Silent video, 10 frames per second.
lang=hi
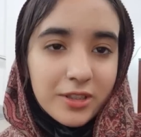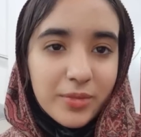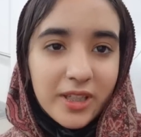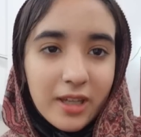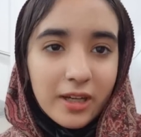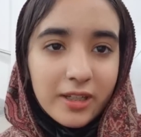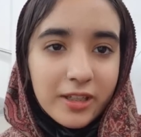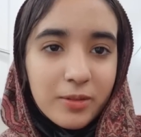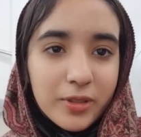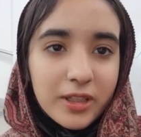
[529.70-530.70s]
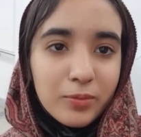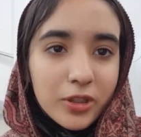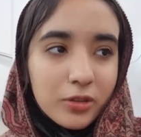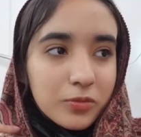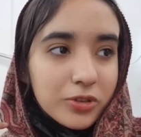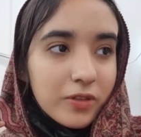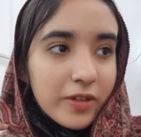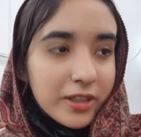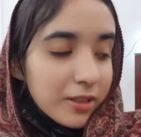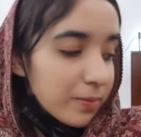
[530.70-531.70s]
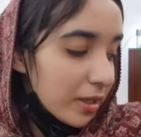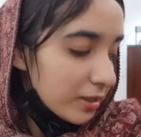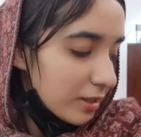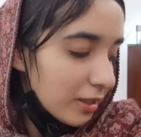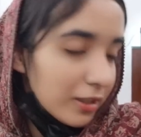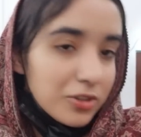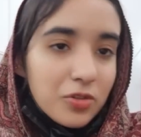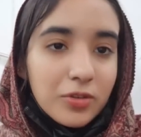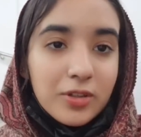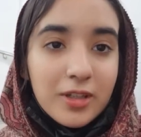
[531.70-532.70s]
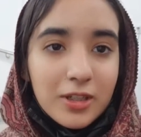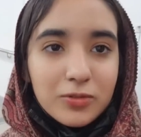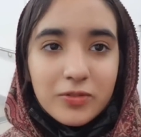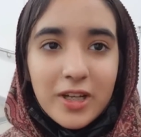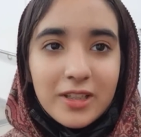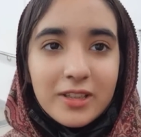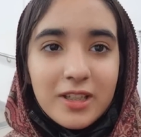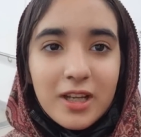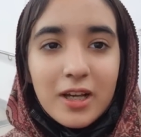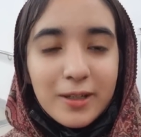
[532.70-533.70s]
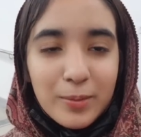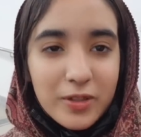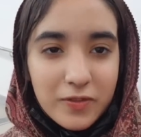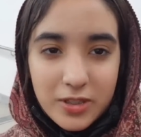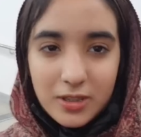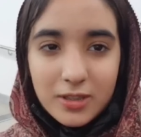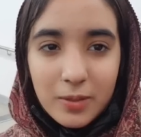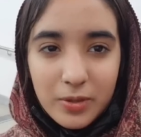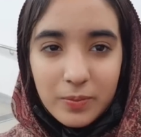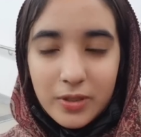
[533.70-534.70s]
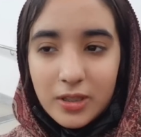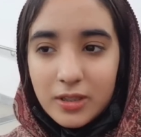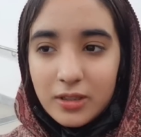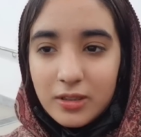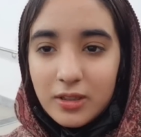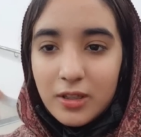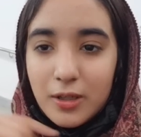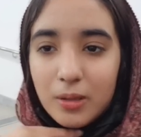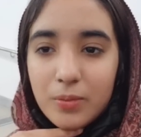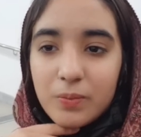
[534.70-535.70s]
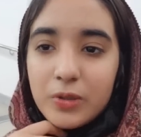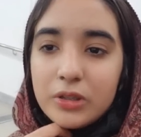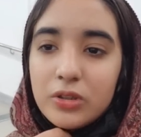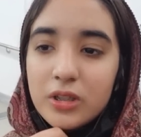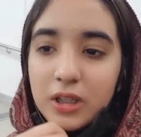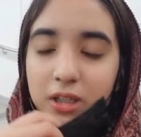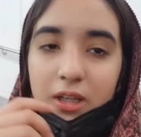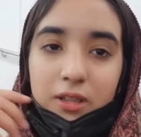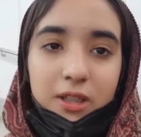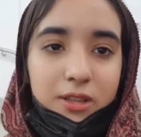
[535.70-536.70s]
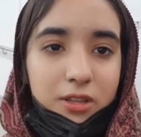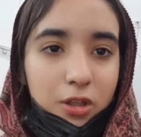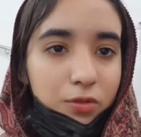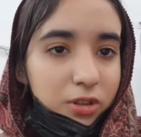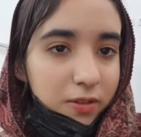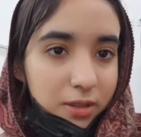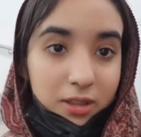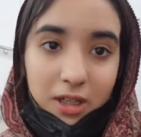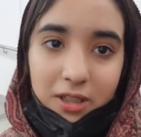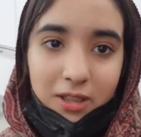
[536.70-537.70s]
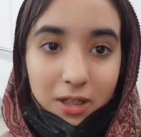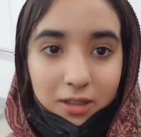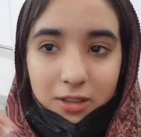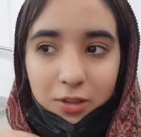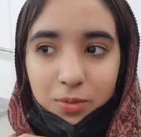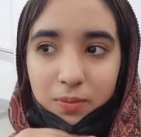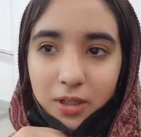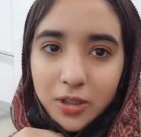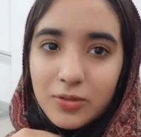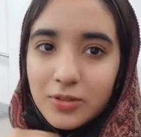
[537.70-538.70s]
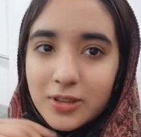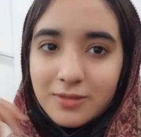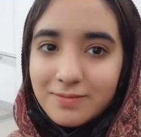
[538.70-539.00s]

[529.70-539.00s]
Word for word: थी जब मेरी कैट आएगी पता नहीं मैं कब उसे वेट के पास लेके जाऊंगी और आज वो फाइनली दिन आ गया मेरा फिज़िक्स का पेपर है कल पेपर तो नहीं है खैर टेस्ट है उसकी मैंने तैयारी कर लिया तभी मैं आई हूँ